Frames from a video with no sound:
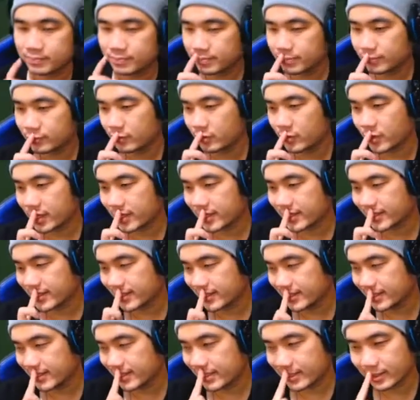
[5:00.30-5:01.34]
buat
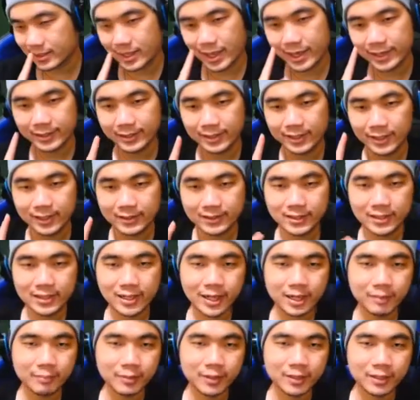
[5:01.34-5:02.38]
Light Little
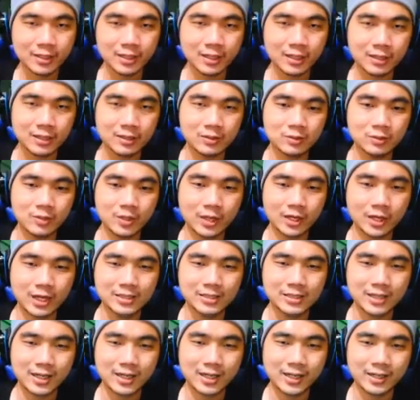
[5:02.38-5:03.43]
Nightmare dah, udah gak
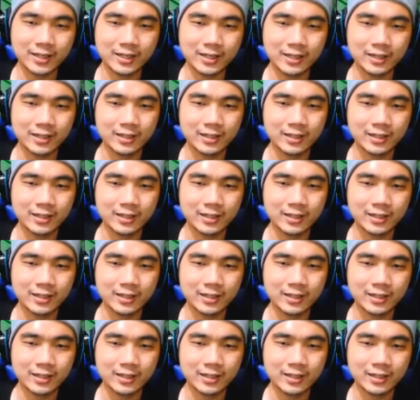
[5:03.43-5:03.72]
salah deh.